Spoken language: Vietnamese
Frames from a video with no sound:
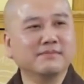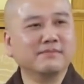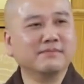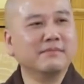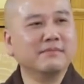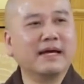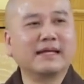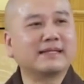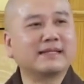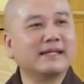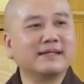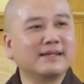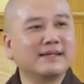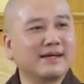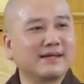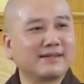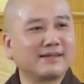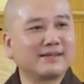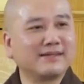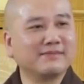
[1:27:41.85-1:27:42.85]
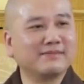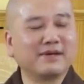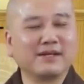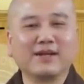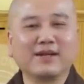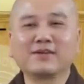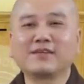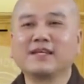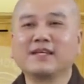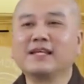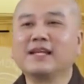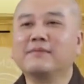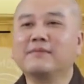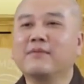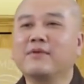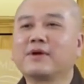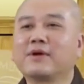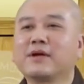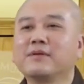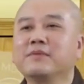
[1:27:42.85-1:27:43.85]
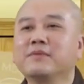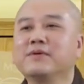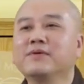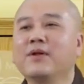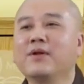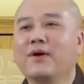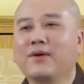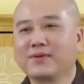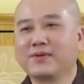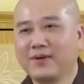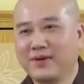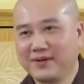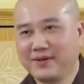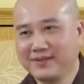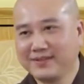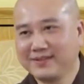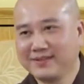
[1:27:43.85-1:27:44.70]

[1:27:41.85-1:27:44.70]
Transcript: mê tín hết, nhưng mà nó chỉ là một cái biểu lộ thôi.